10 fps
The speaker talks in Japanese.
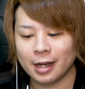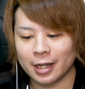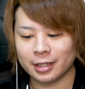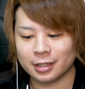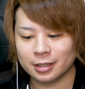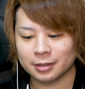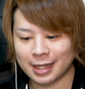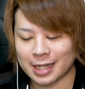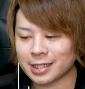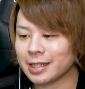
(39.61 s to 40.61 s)
はい。
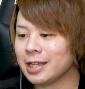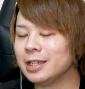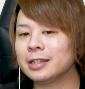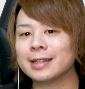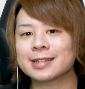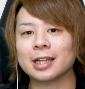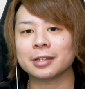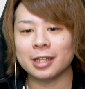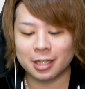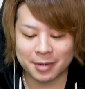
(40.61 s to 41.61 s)
ガチャで引いて
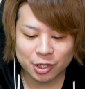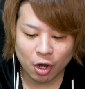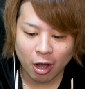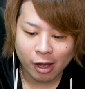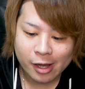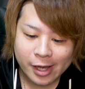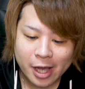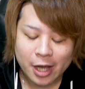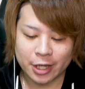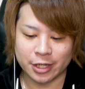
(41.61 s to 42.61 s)
使っていきましょ
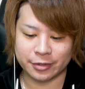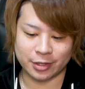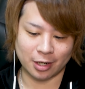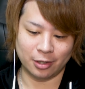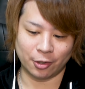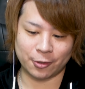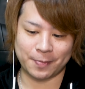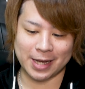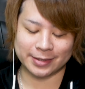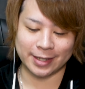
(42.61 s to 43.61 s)
う
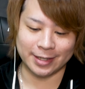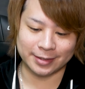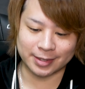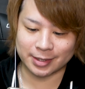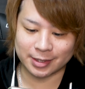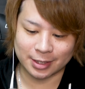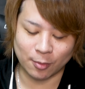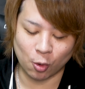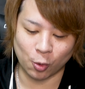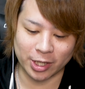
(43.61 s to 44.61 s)
!1.6%!
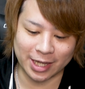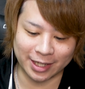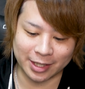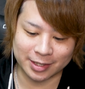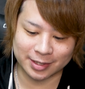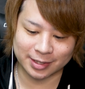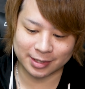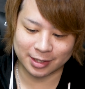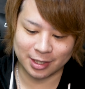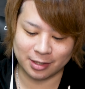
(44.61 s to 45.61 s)
もうこれだけで
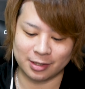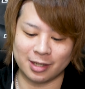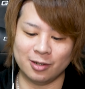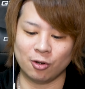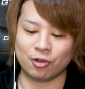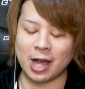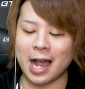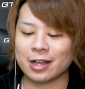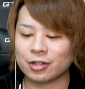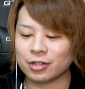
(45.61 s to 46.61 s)
す。1.6
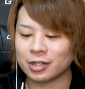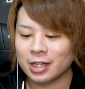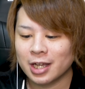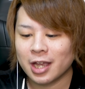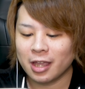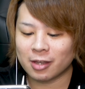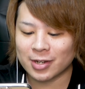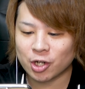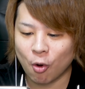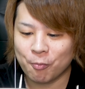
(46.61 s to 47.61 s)
ハいき
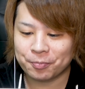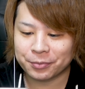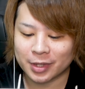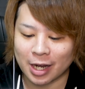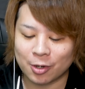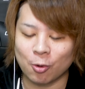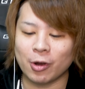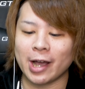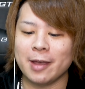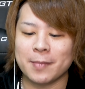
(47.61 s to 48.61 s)
ましょう学
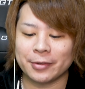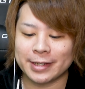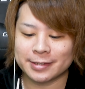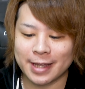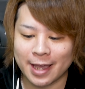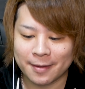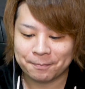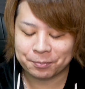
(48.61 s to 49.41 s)
校がエマンのやつね。